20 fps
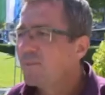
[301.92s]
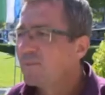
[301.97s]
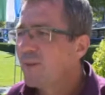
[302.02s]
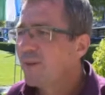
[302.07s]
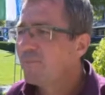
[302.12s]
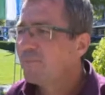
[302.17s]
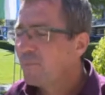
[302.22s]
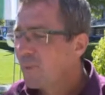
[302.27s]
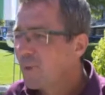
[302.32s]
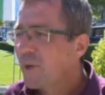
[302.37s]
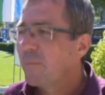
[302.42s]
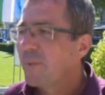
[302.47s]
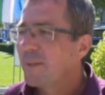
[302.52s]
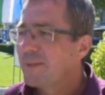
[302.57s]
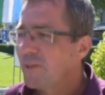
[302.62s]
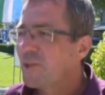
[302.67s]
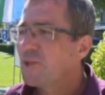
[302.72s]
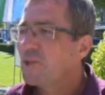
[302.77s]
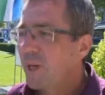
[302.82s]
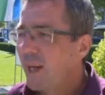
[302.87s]
der
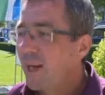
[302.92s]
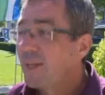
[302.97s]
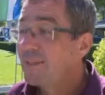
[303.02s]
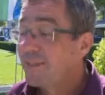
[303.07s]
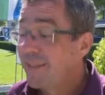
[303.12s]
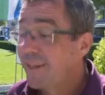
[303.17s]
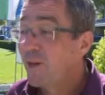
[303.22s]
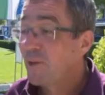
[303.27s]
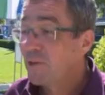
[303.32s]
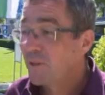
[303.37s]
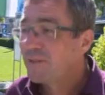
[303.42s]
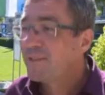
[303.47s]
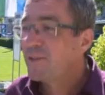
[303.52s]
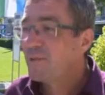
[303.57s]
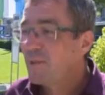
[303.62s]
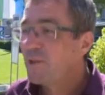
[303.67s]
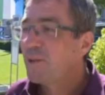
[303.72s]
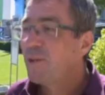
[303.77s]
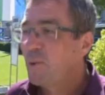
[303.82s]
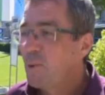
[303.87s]
Bürgermeister Straße hat das
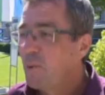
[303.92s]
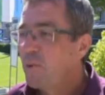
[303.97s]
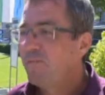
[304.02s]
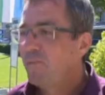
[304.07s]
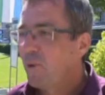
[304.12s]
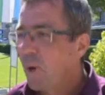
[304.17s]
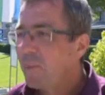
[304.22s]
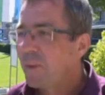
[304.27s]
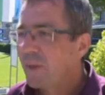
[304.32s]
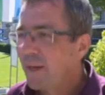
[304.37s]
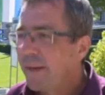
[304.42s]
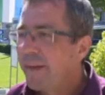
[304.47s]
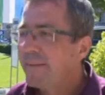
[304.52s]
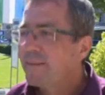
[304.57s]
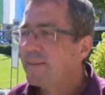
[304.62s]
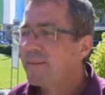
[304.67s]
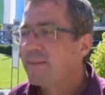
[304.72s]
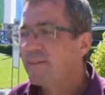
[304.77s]
natürlich klug vorbereitet.